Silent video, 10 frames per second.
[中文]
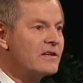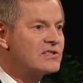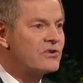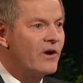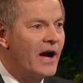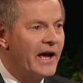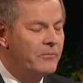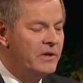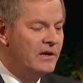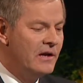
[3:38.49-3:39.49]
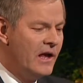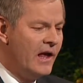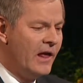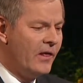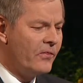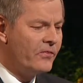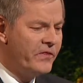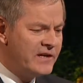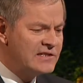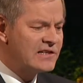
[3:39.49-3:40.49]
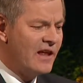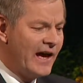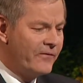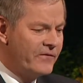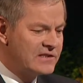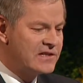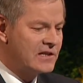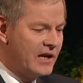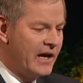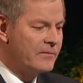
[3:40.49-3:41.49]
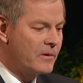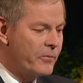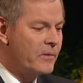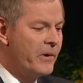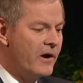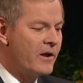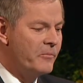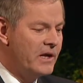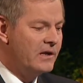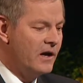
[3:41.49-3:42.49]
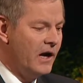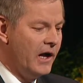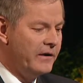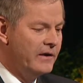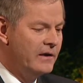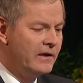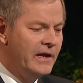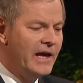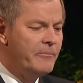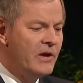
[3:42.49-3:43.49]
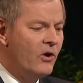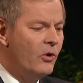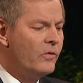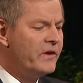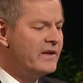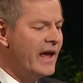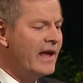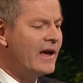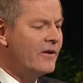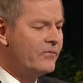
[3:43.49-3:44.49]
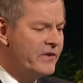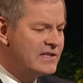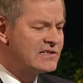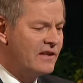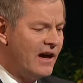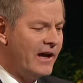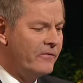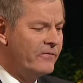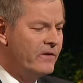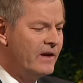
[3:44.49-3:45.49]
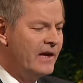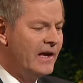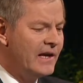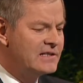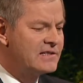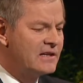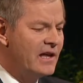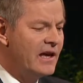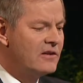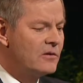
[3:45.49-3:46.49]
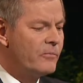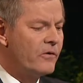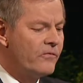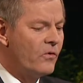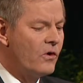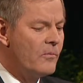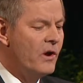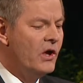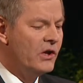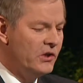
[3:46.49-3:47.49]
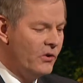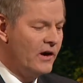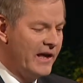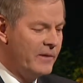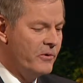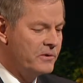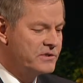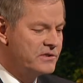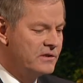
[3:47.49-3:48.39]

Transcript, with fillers: 先知艾缪莱克描述，今生是为迎接神而做准备的日时候。是的，看那今生的日子是完成